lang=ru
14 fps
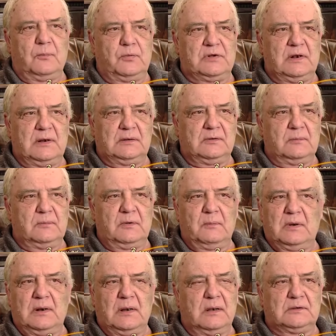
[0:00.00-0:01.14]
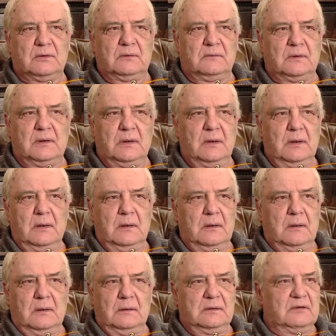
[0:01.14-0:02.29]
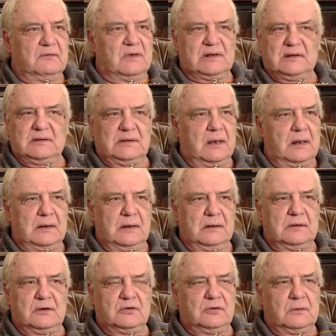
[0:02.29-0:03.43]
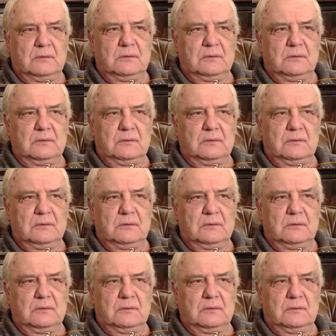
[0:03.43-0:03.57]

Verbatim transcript: После этого мы были готовы на восстание, на что